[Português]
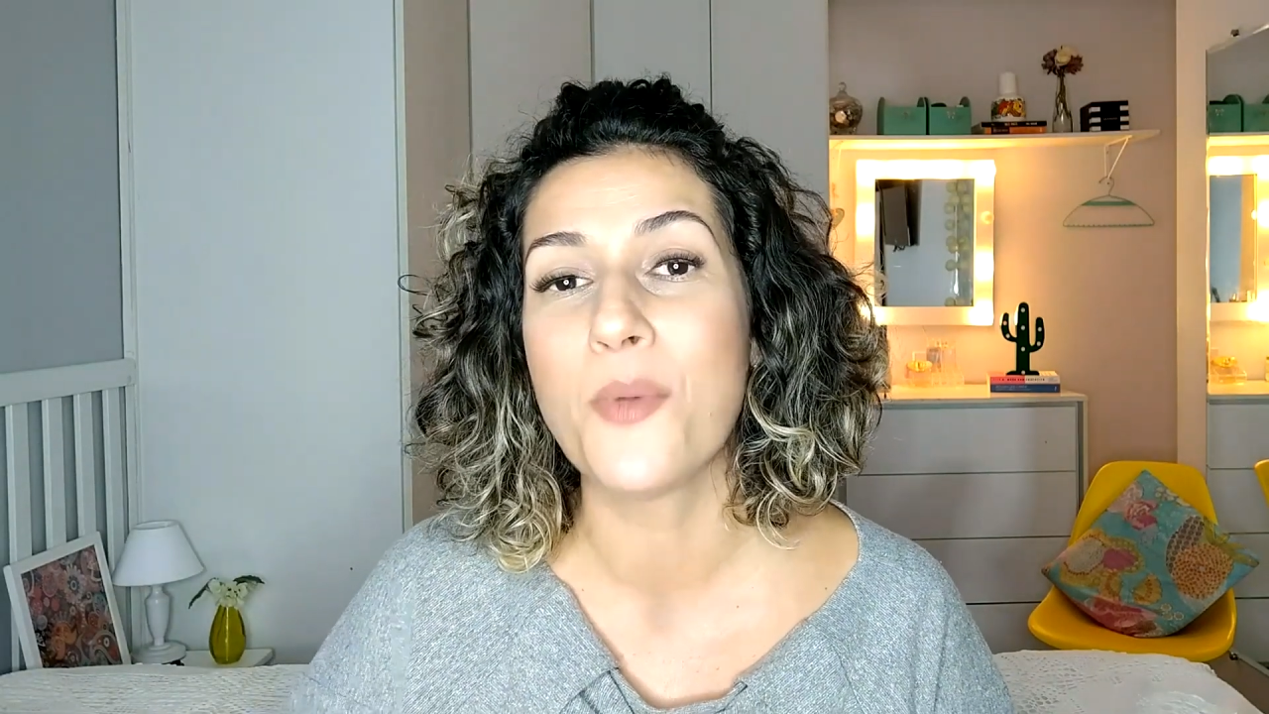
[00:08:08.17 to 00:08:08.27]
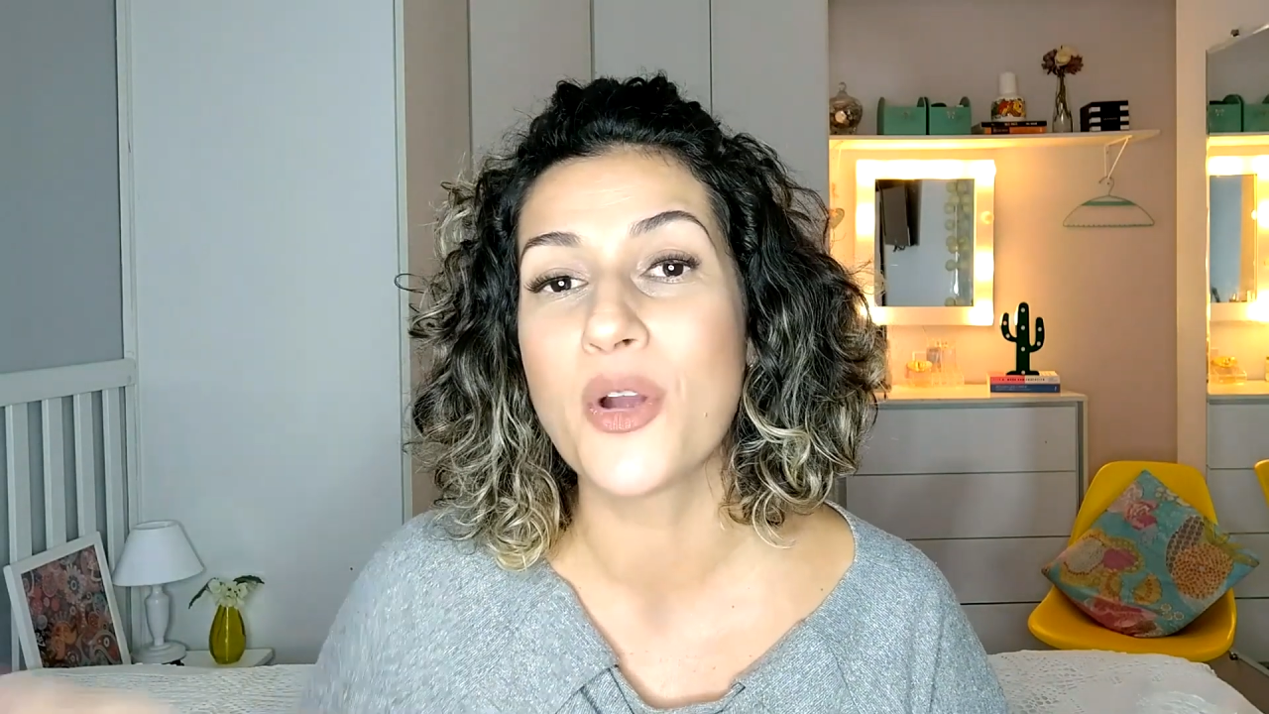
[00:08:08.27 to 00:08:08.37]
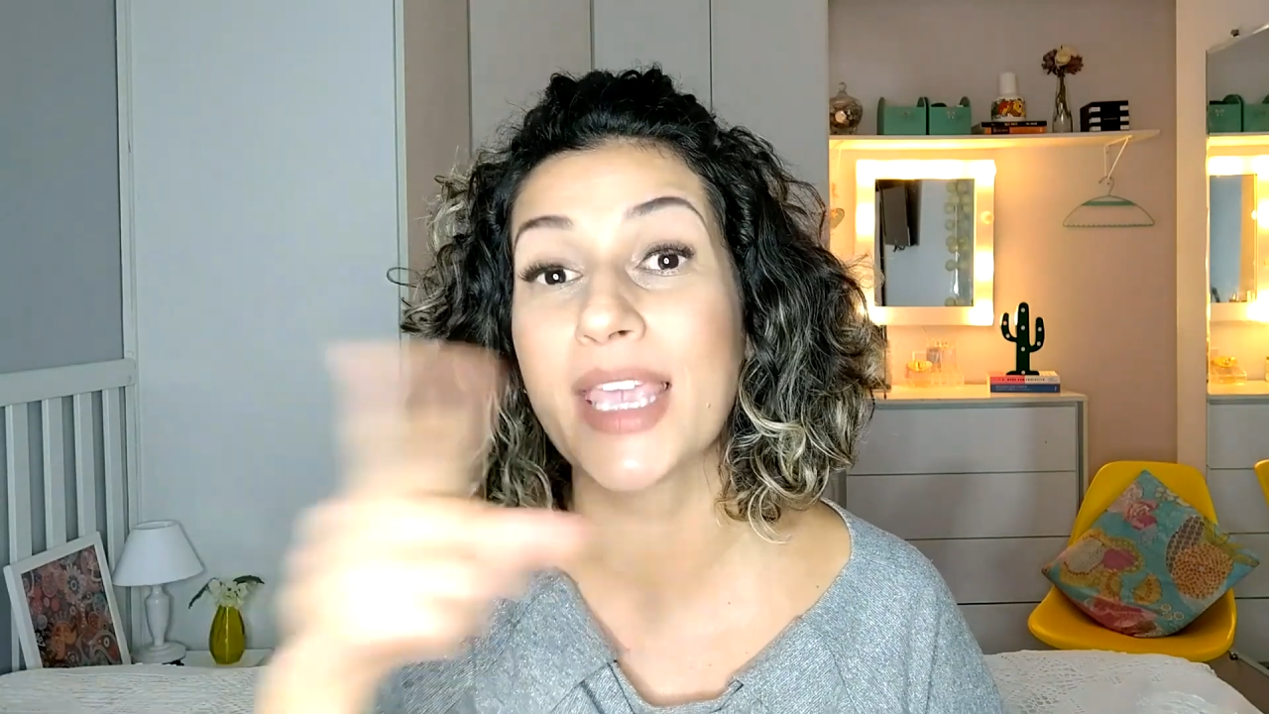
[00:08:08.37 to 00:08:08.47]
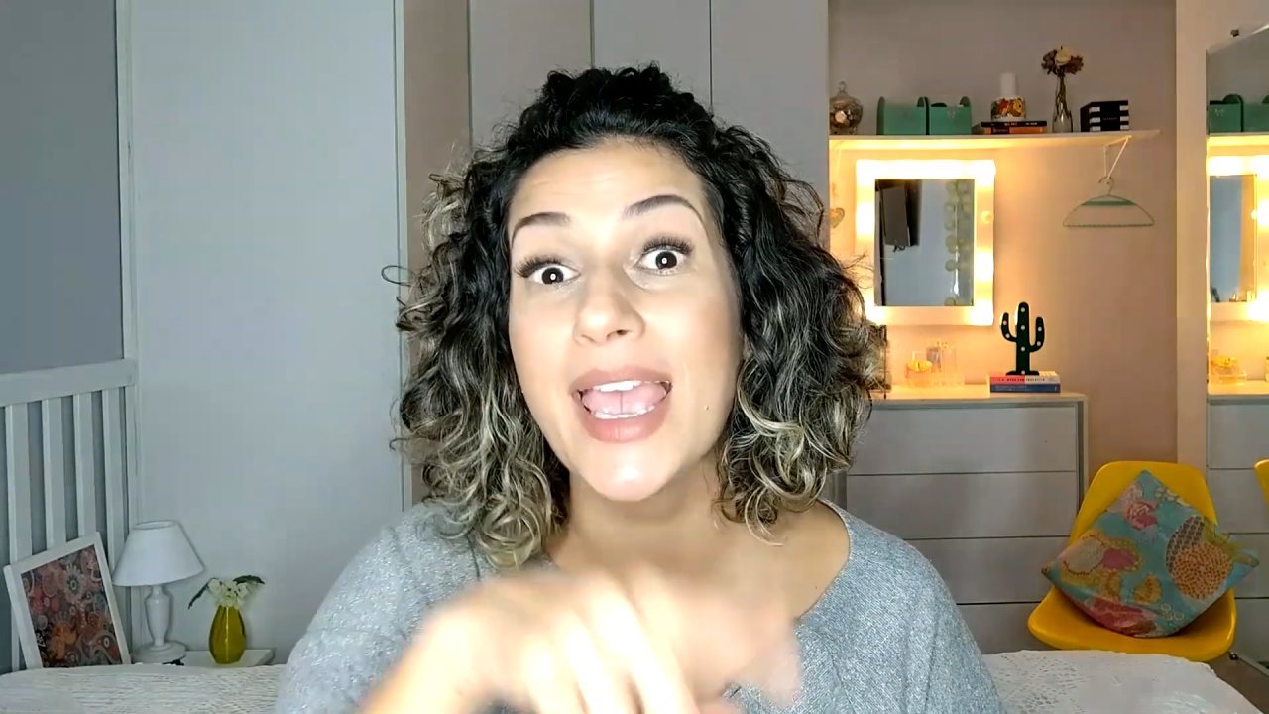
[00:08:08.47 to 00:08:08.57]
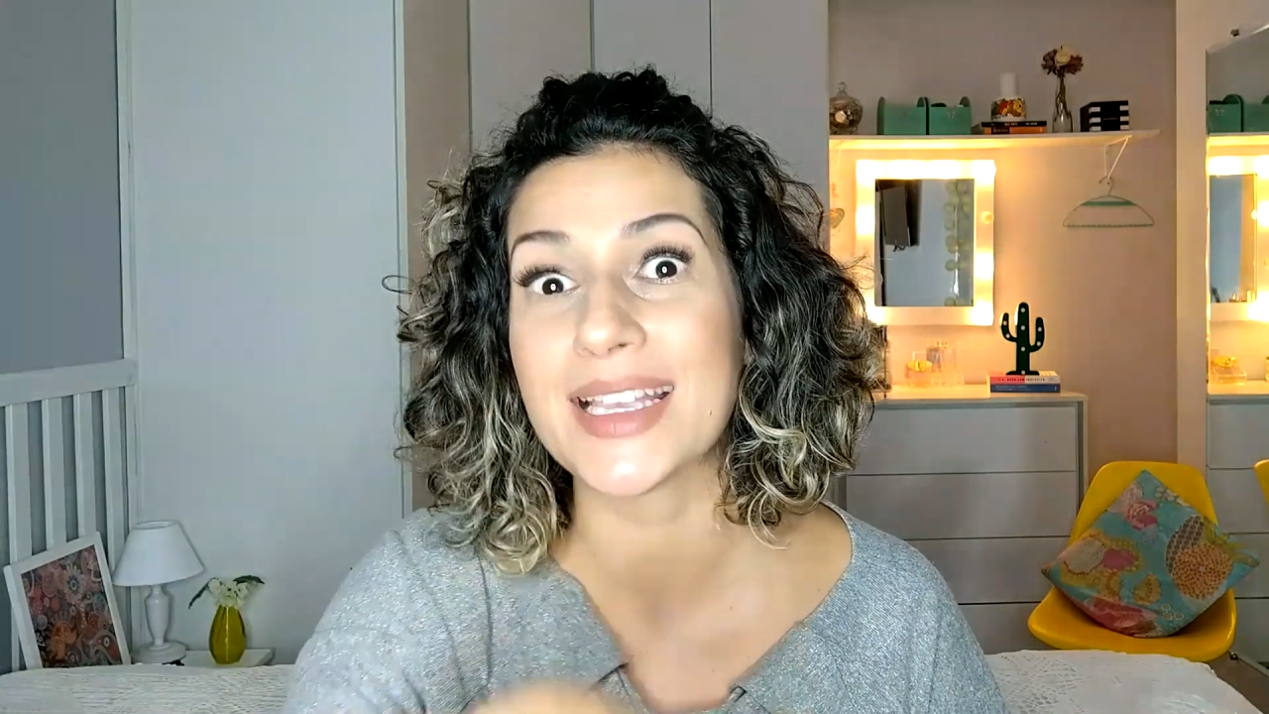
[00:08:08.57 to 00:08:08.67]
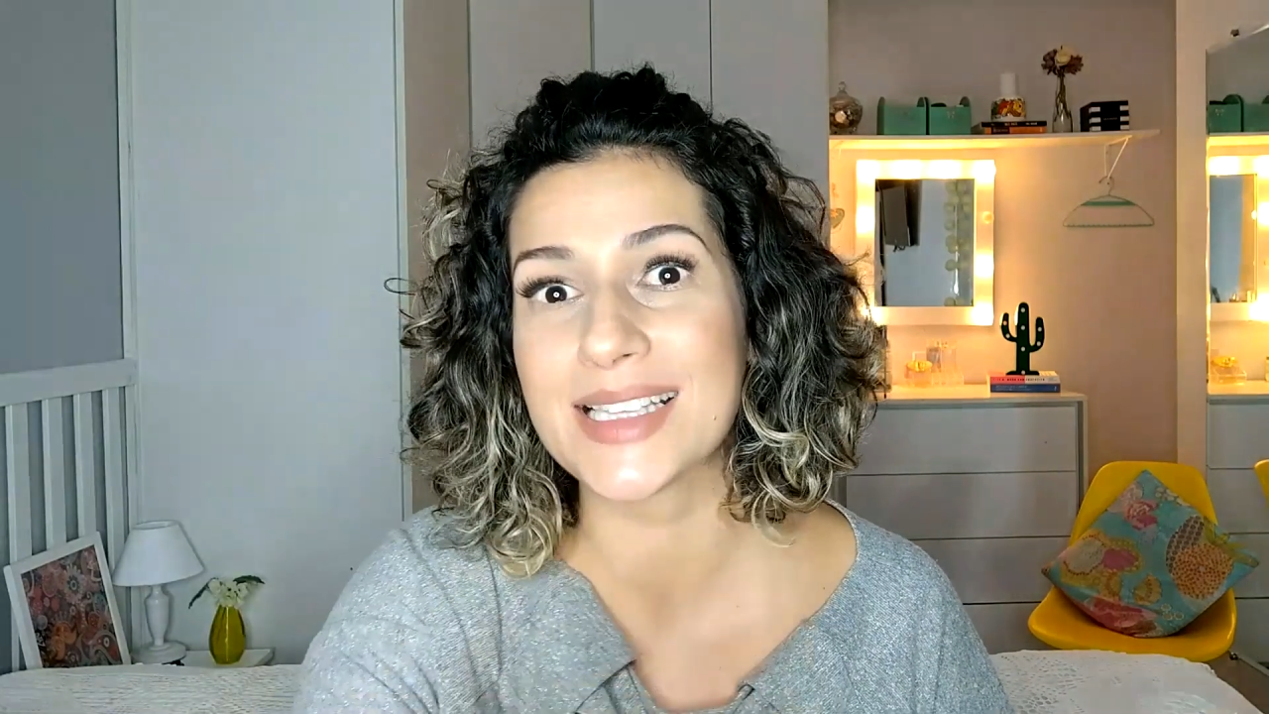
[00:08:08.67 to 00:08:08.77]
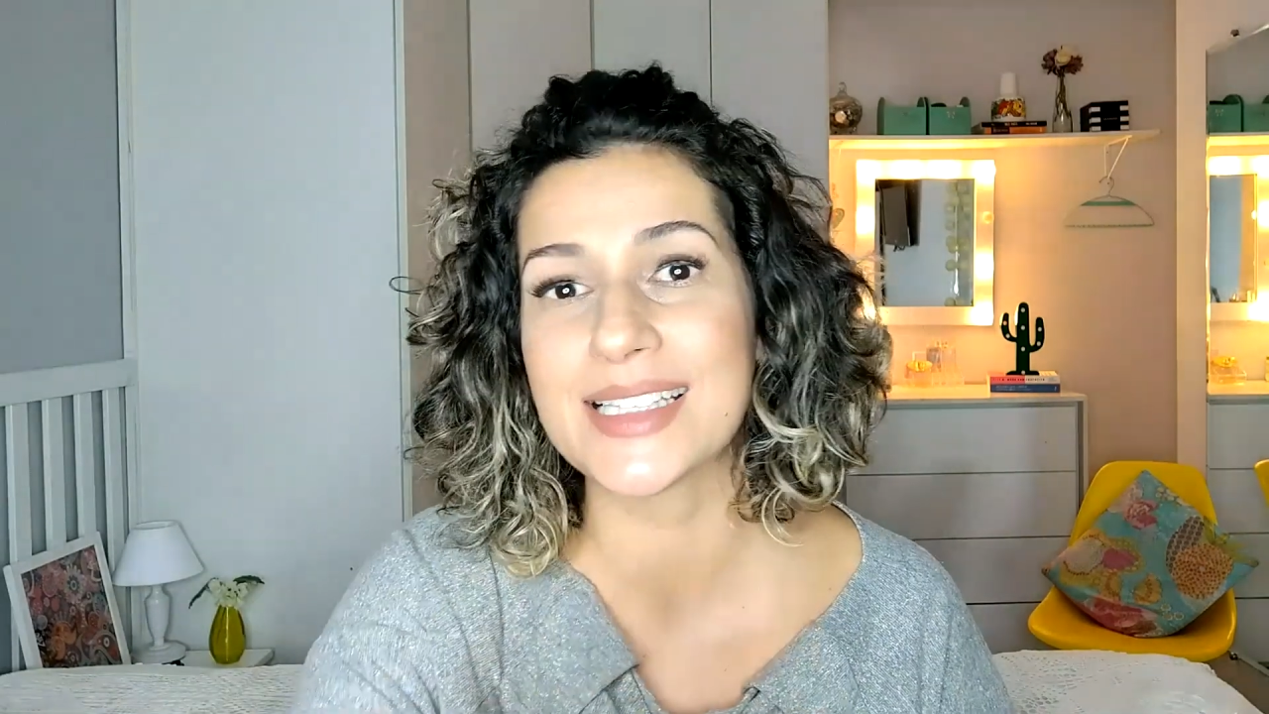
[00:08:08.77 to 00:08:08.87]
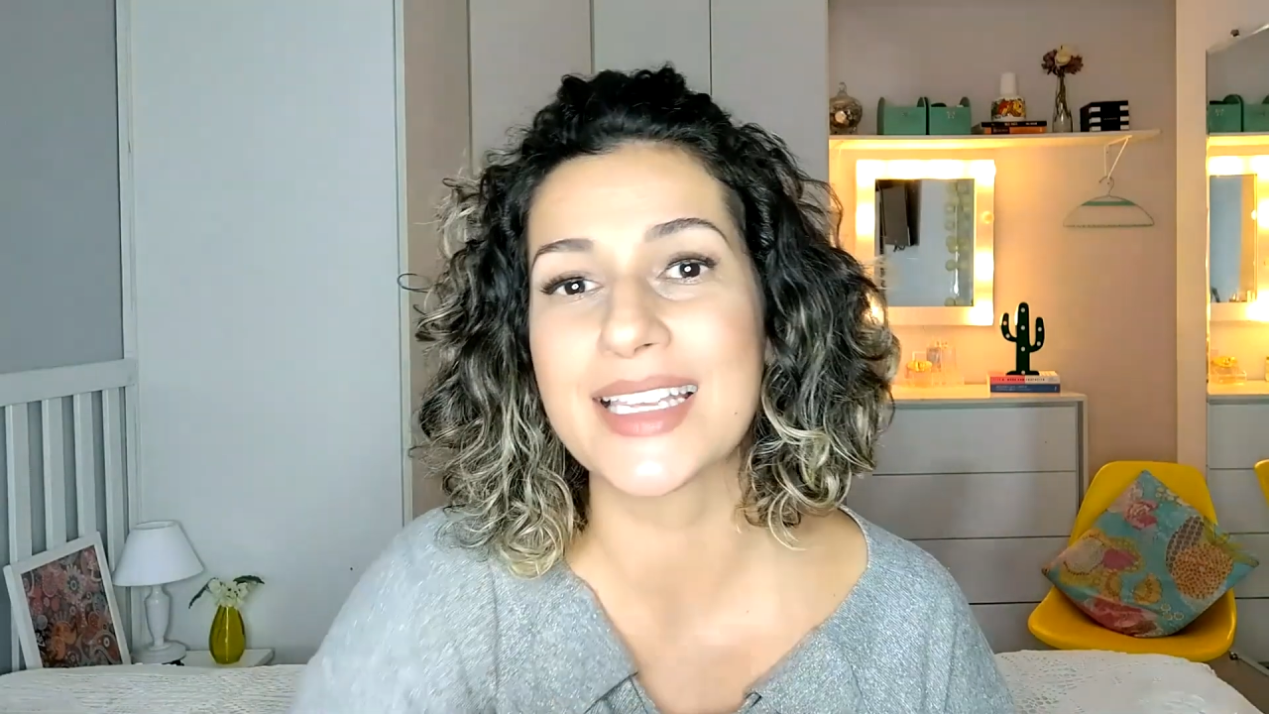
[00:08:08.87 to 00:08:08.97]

porque essa